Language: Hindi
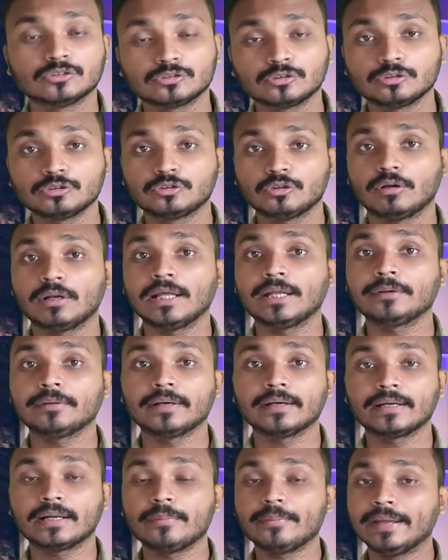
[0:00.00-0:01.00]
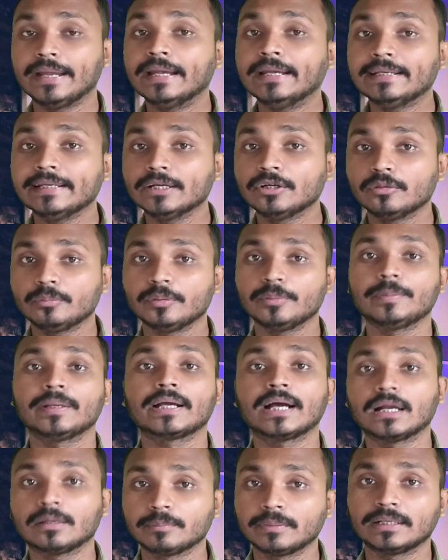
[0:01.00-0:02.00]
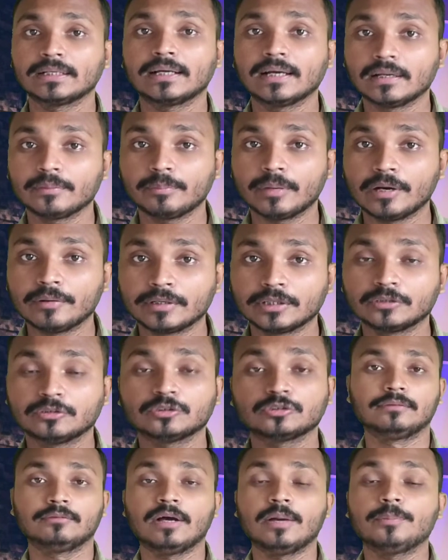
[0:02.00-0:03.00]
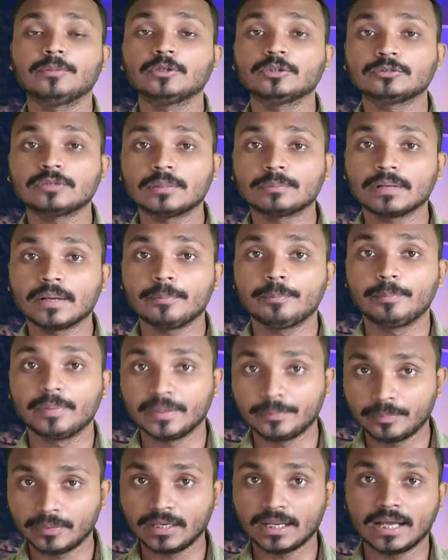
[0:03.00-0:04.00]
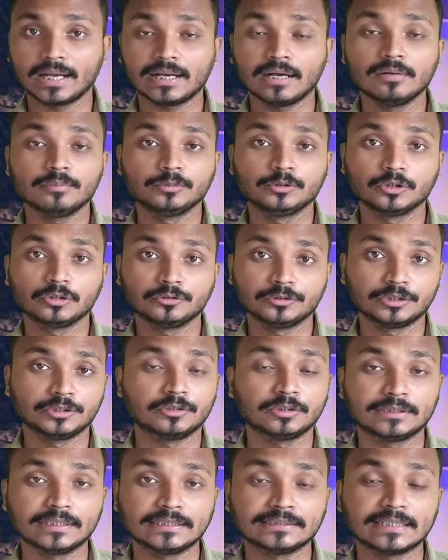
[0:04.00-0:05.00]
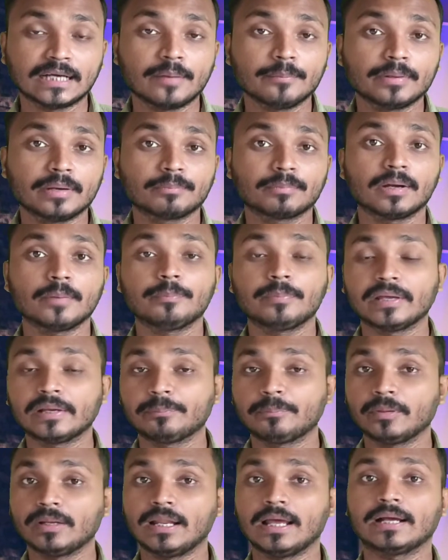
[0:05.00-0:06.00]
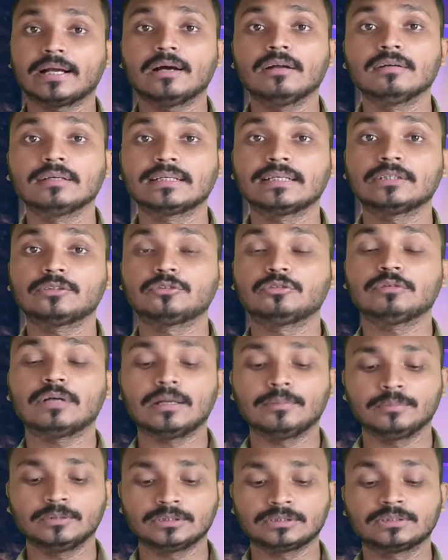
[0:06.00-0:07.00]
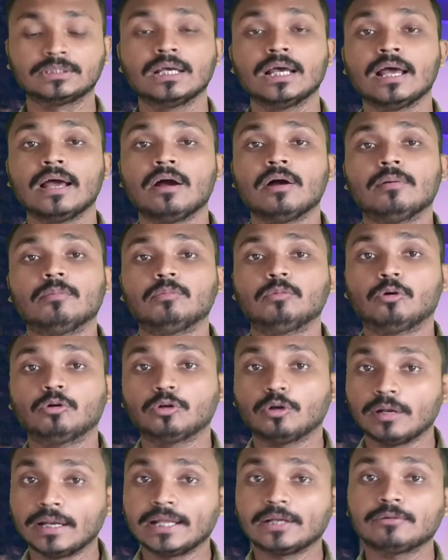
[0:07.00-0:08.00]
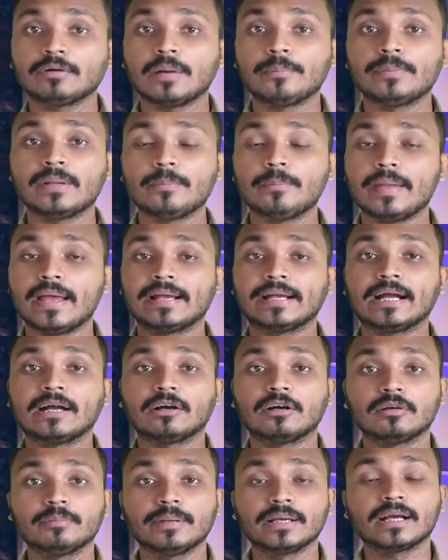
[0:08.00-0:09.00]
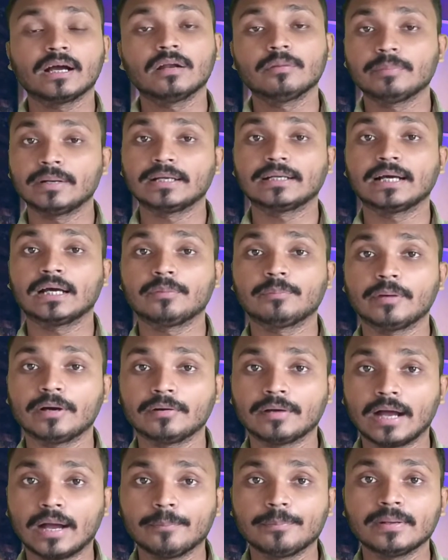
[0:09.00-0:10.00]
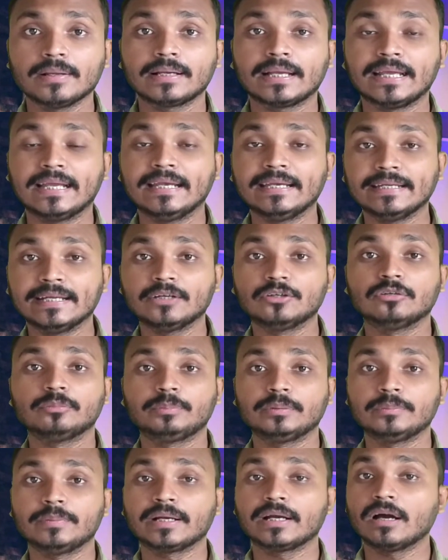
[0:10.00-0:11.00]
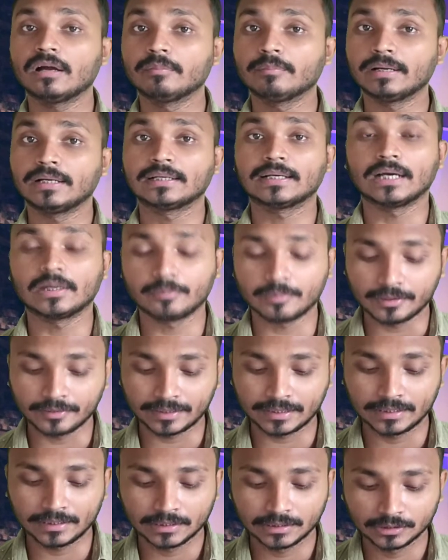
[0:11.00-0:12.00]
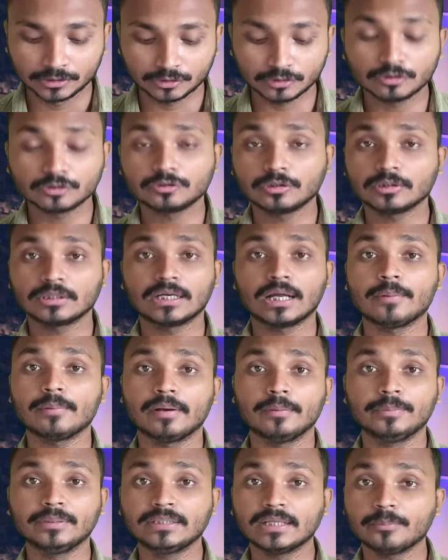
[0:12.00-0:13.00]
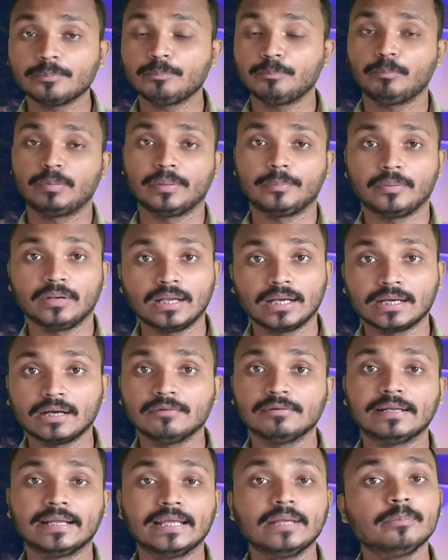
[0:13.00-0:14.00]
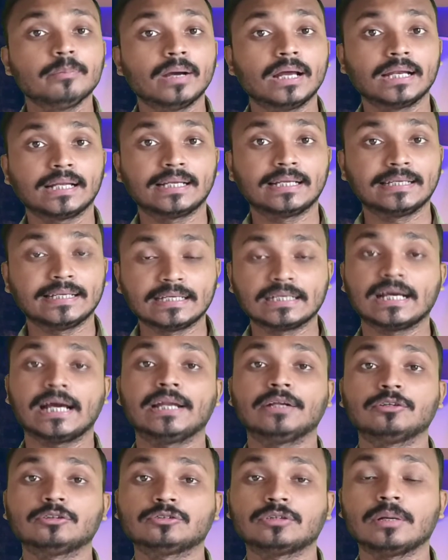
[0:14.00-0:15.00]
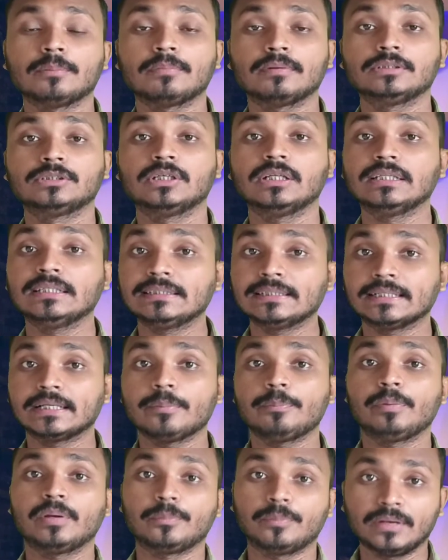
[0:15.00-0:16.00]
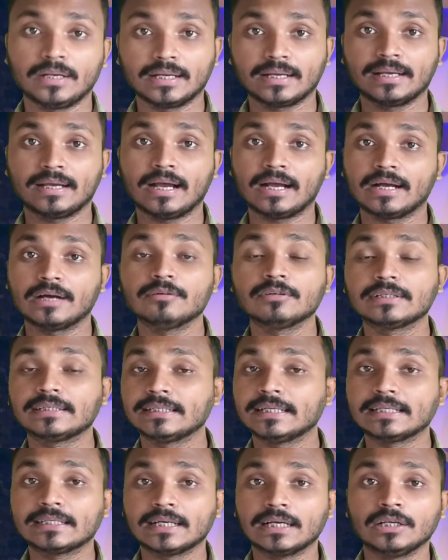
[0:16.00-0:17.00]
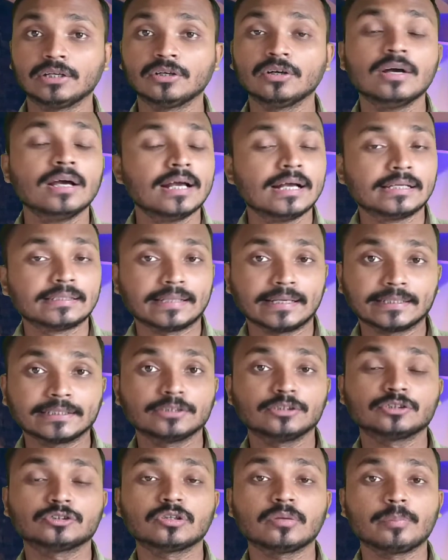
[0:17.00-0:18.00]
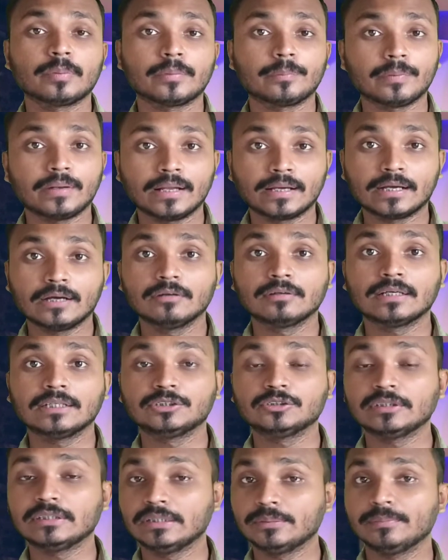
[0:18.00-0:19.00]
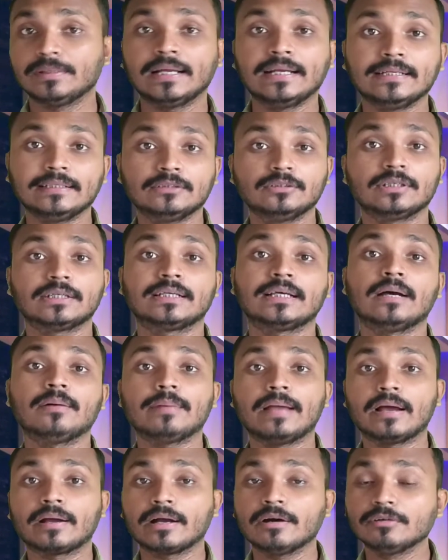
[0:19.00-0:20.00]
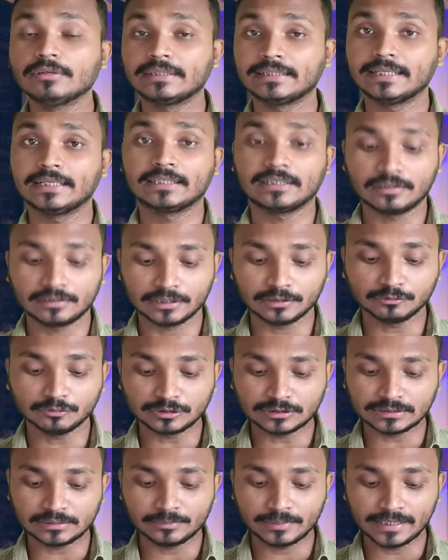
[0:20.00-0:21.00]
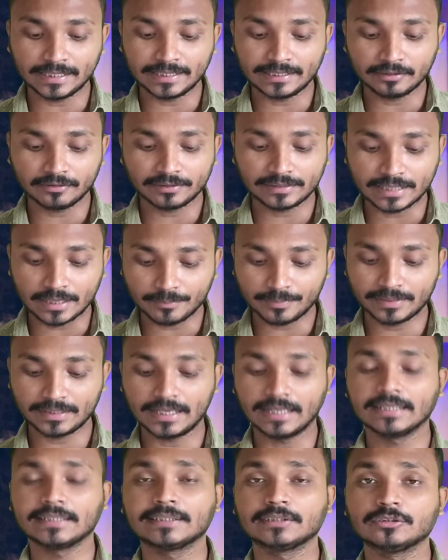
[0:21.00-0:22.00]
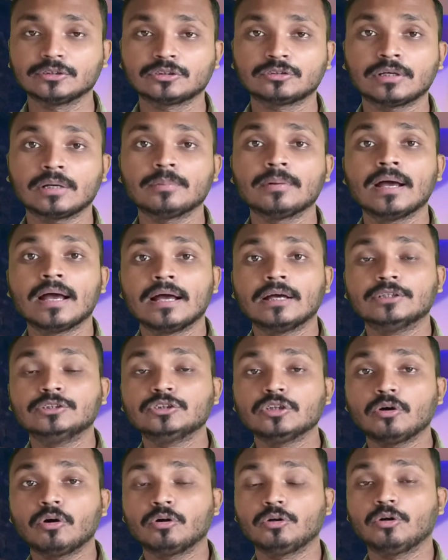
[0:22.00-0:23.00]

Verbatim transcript: दोस्तों उस डॉलर को अगर आप इंडियन रुपी में कन्वर्ट कर पाओगे तो वहाँ पे दोस्तों आपका पेपल अकाउंट जरूरी होता है जहाँ पे आपका पेपल अकाउंट के थ्रू आप इस डॉलर को अपने बैंक अकाउंट में कन्वर्ट कर पाओ अपने इंडियन रुपी में कन्वर्ट कर पाओगे so, दोस्तों अगर आप अभी तक पेपल अकाउंट नहीं बन क्रिएट कर रहे हो दोस्तों आप जल्दी जगह पेपल अकाउंट क्रिएट कर लो ताकि दोस्तों पेपल अकाउंट का जो ईमेल आईडी देके आप अकाउंट क्रिएट करके उस आई डी को यहाँ पे डाल के दोस्तों आप जो